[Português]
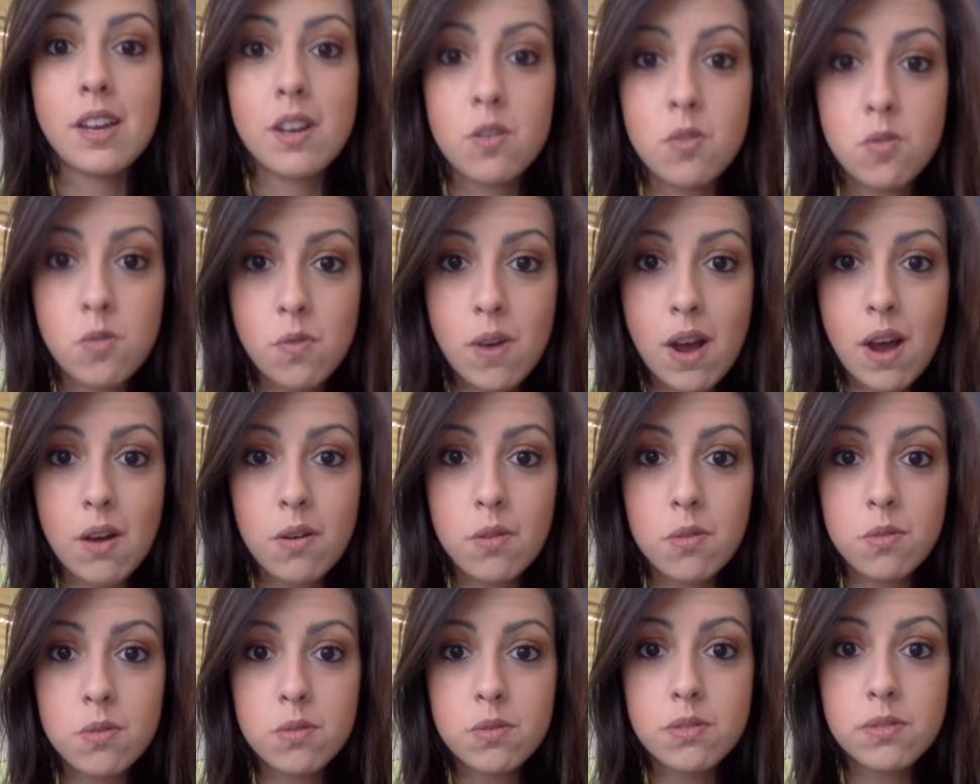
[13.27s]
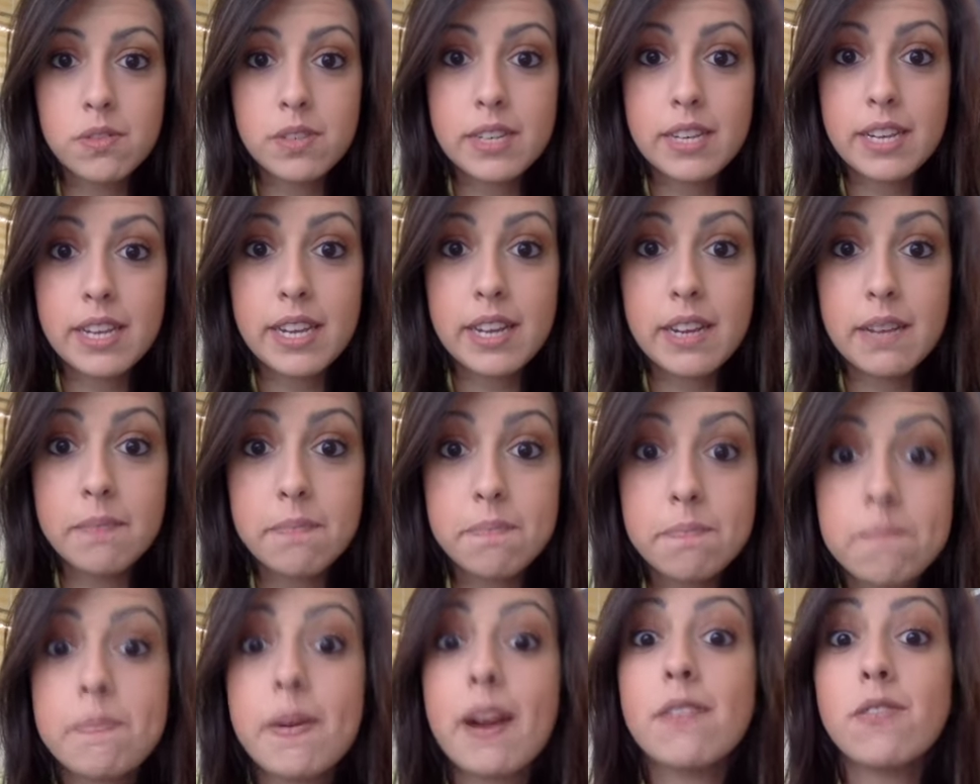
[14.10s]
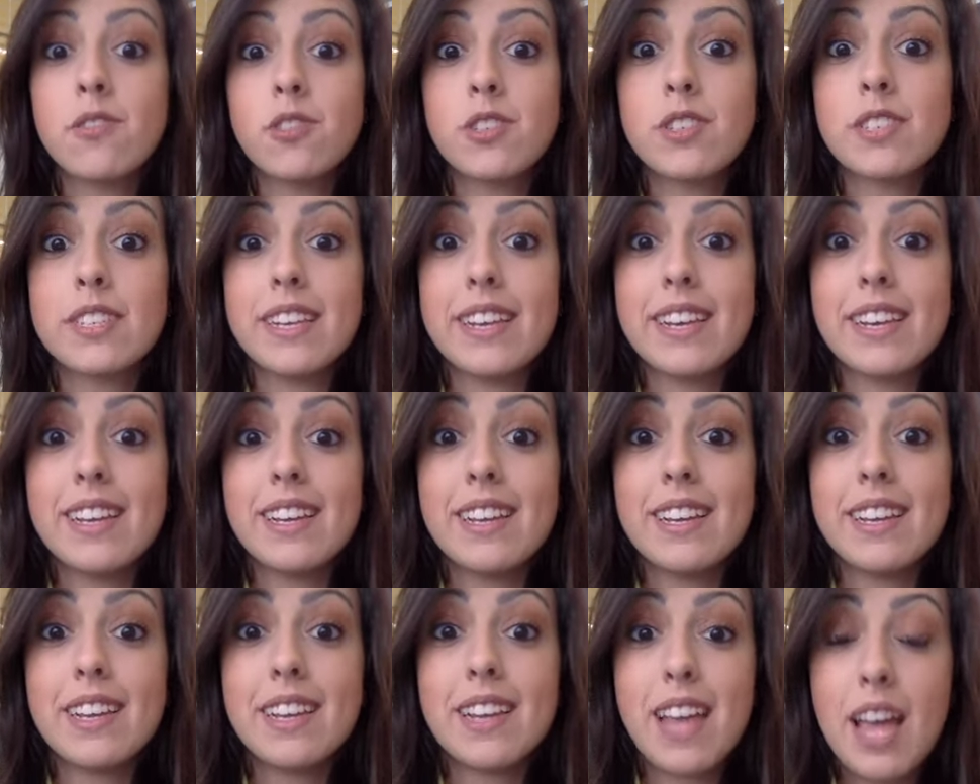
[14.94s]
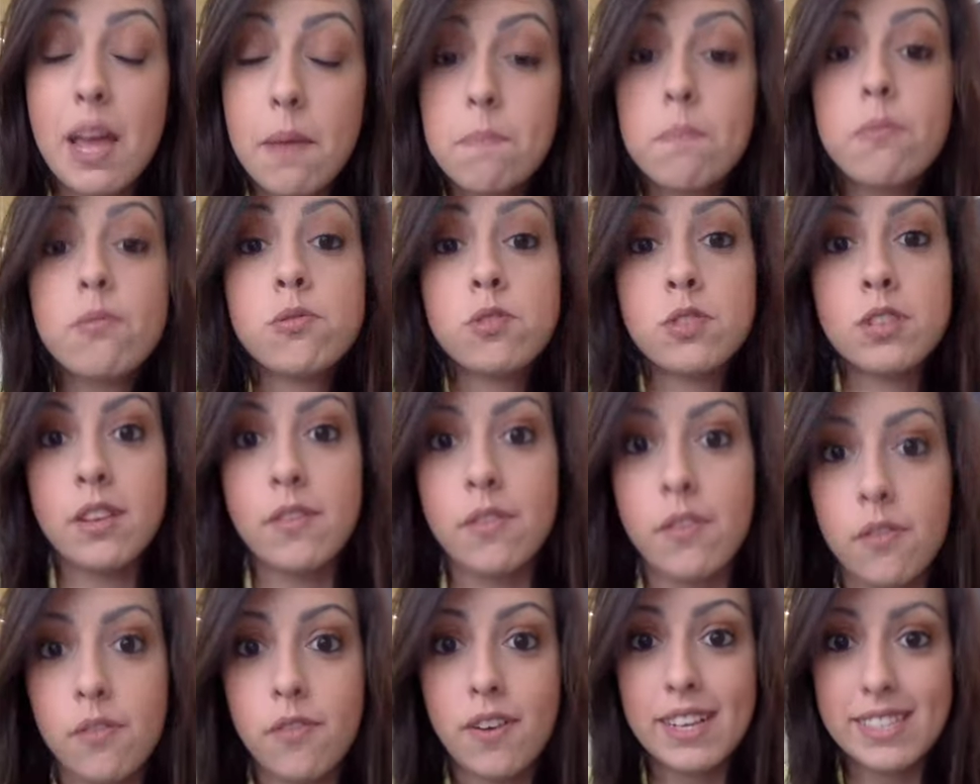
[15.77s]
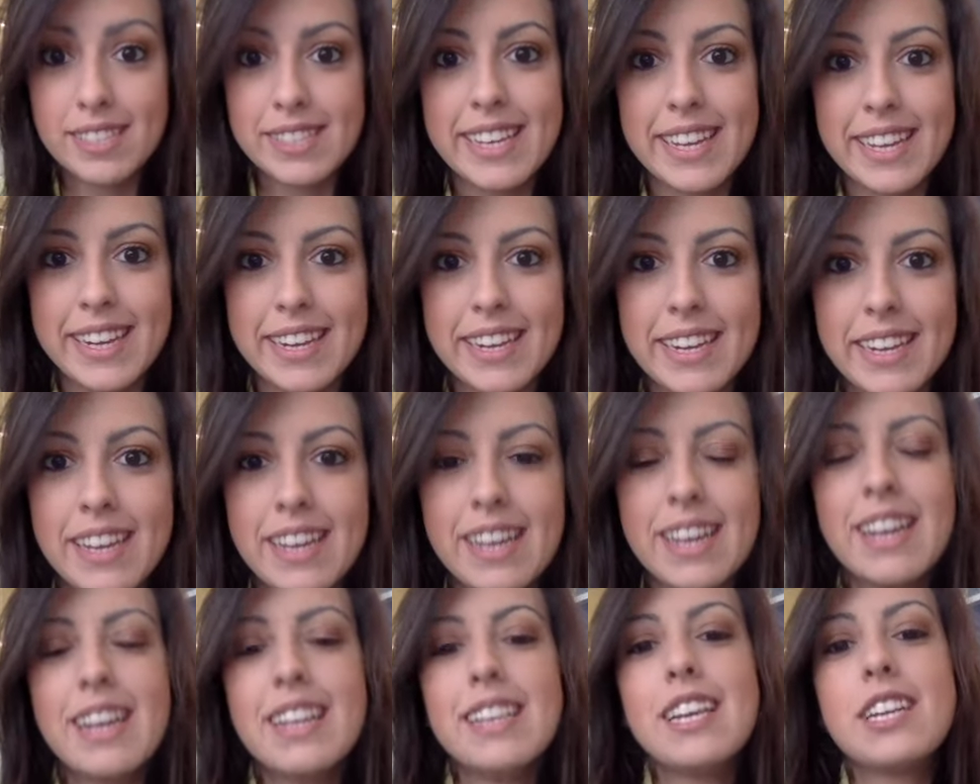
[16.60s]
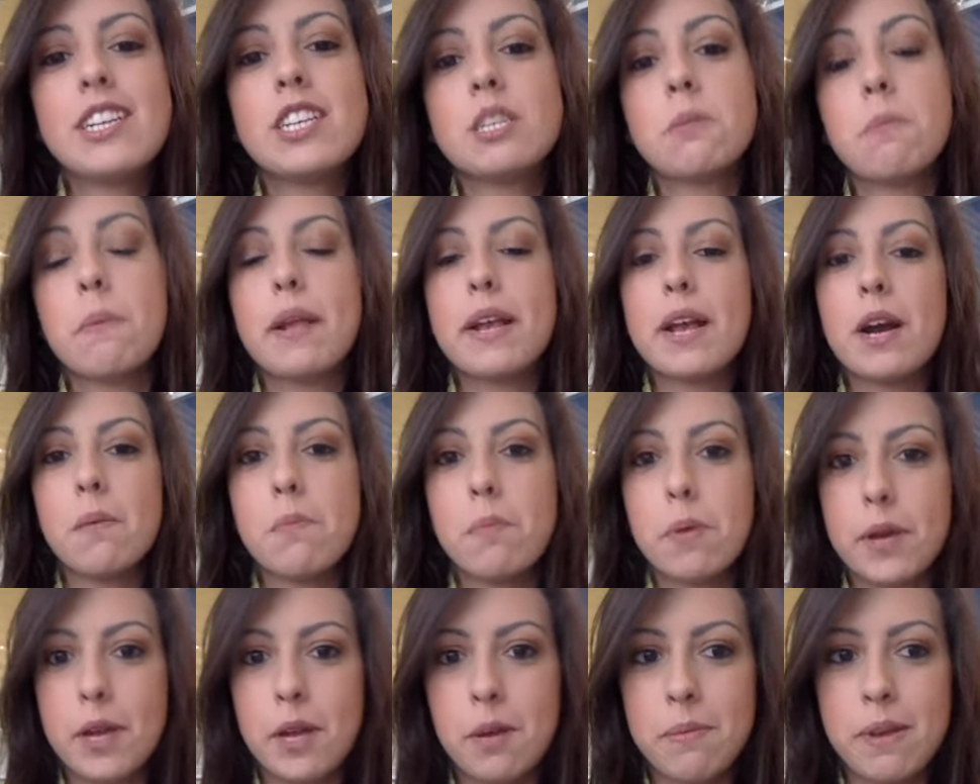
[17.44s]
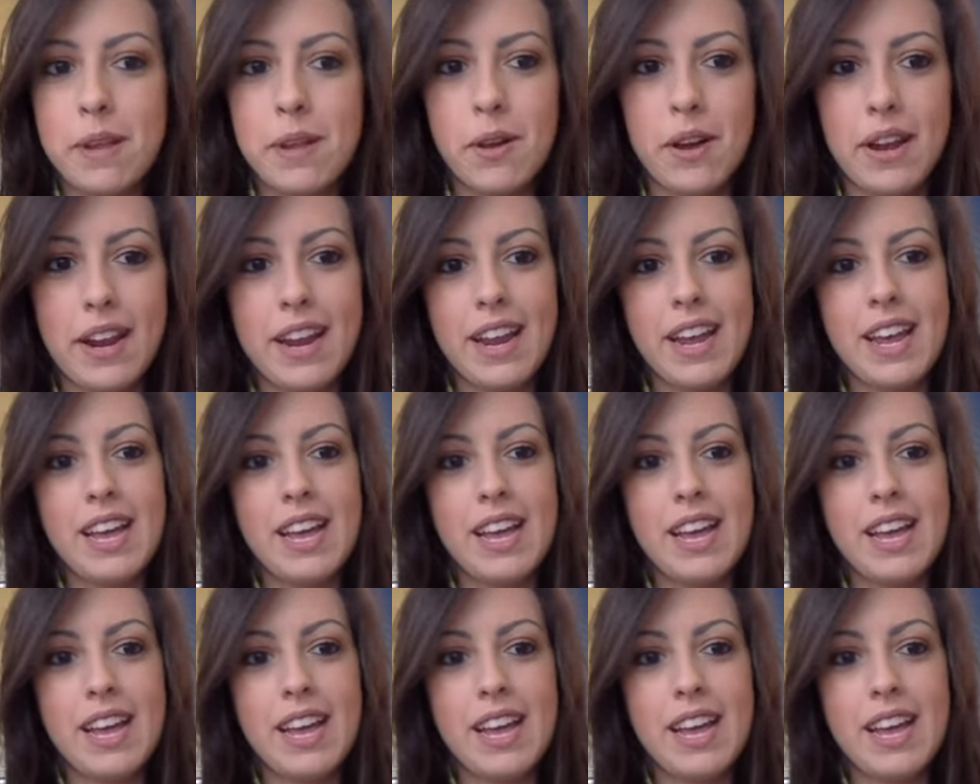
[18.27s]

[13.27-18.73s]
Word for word: com algo que para você é possível fazer. Deixa eu explicar um pouquinho melhor.